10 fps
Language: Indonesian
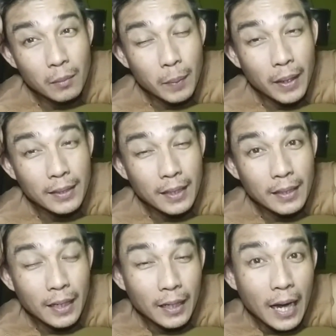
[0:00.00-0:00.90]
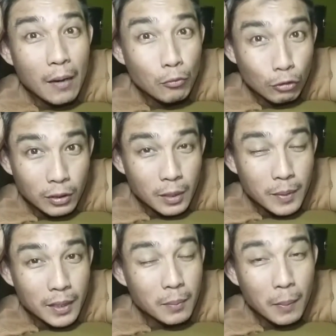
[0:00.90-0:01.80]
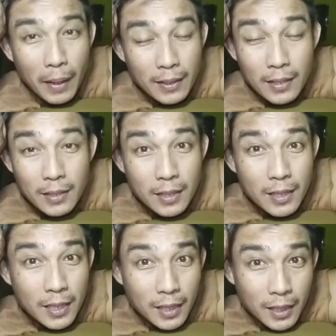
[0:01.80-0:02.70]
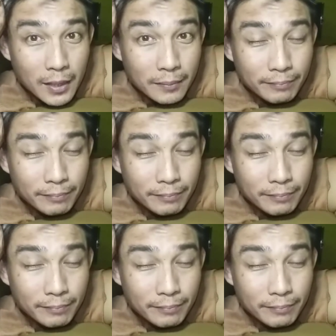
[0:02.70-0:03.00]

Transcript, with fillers: perasaan yang gak mood tiba-tiba berasa sedih